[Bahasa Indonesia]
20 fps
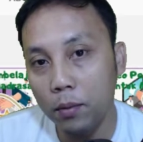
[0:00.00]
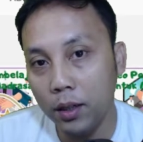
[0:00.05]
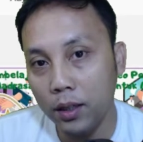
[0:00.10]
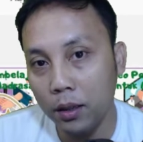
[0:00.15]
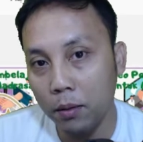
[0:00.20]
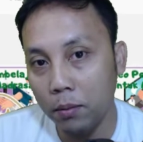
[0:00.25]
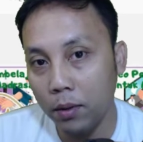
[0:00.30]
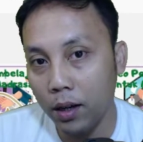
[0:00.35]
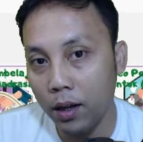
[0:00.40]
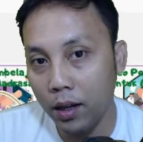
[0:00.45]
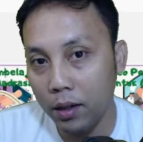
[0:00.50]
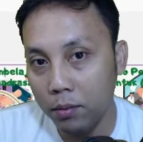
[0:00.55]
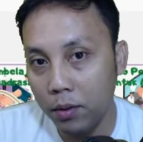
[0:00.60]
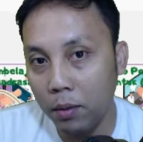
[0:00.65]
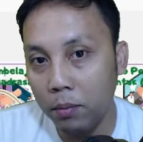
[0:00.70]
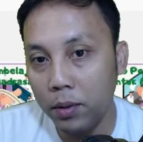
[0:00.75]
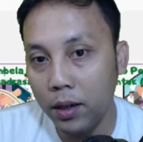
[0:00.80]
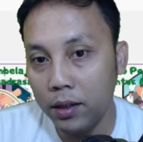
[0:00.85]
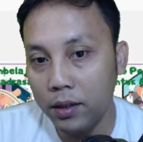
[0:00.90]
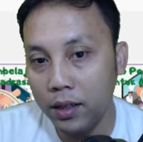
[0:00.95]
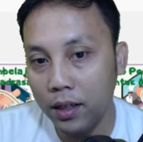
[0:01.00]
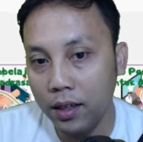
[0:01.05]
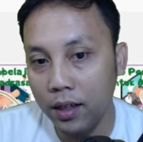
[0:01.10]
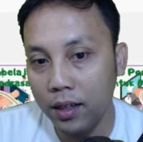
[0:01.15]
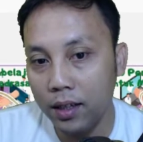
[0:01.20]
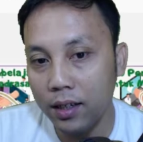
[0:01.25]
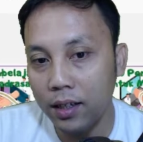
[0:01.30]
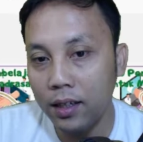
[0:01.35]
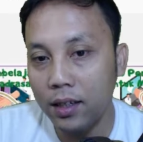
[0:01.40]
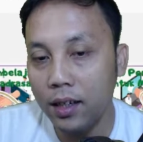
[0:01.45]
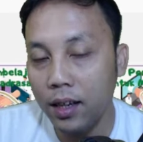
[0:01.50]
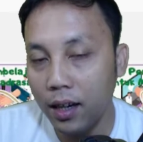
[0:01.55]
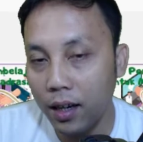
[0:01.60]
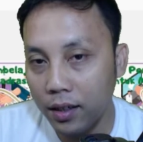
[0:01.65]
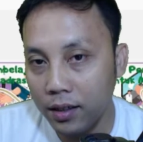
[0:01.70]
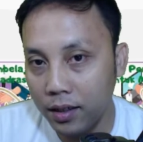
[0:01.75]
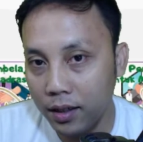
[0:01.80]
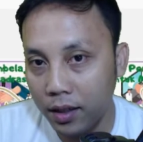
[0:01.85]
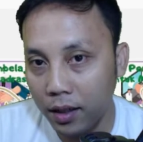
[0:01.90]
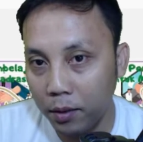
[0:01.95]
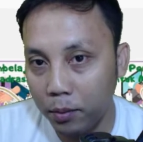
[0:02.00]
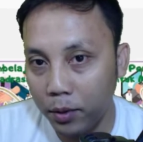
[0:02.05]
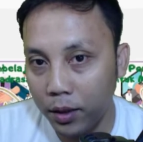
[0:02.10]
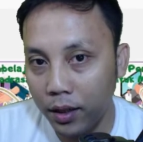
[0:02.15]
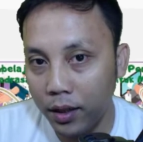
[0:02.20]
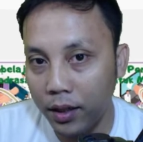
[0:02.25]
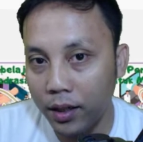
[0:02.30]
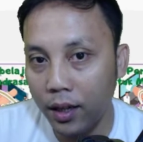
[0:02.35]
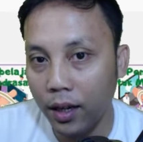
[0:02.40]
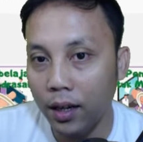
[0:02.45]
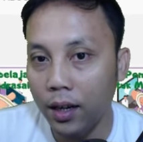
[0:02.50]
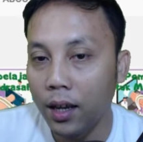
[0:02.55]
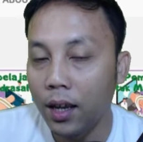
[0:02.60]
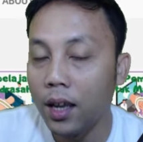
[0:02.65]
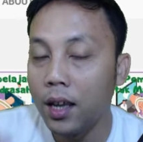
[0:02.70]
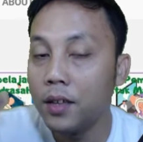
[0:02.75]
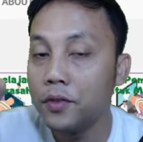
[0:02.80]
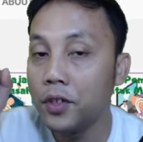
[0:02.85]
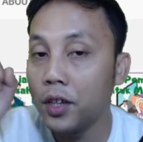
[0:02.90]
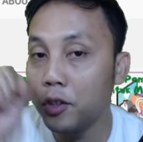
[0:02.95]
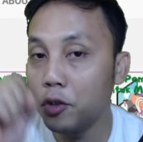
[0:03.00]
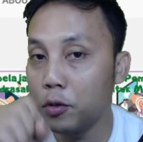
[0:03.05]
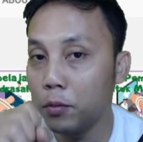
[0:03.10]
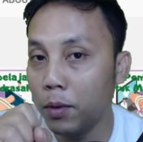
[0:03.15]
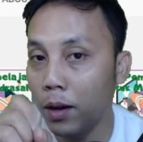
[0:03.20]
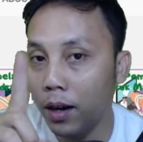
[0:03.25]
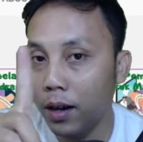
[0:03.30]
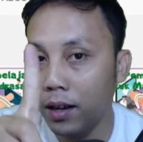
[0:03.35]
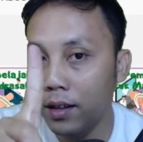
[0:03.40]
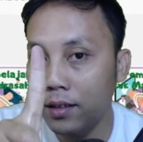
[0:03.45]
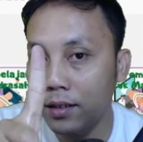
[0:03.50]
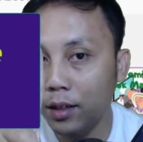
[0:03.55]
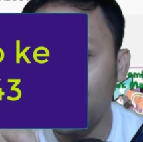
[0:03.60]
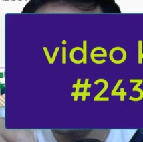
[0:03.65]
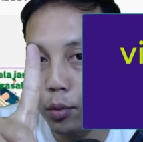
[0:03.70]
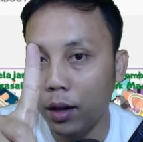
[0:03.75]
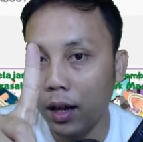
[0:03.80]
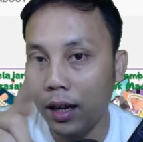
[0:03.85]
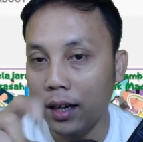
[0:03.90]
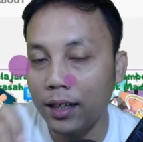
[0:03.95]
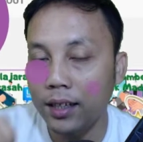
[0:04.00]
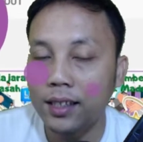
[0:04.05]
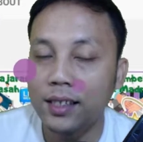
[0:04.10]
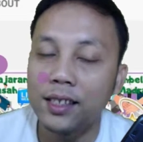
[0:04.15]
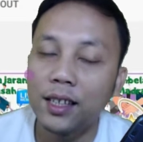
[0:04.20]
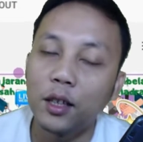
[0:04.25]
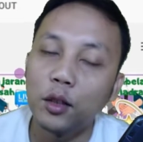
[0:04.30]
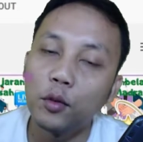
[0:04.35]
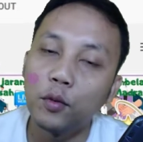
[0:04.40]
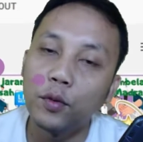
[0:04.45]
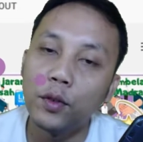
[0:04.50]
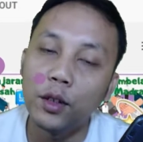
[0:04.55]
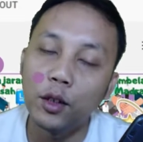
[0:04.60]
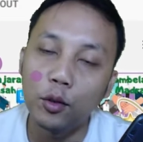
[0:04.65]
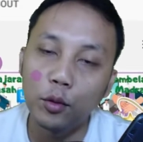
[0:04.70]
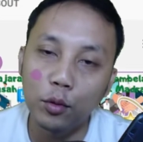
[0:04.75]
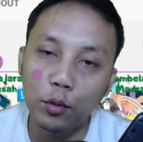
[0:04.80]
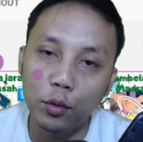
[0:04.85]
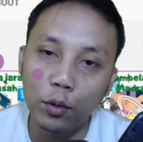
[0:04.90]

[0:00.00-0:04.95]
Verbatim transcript: yang pertama kali mampir di channel ini, ini adalah channel pendidikan. Saya cobakan satu hari, satu video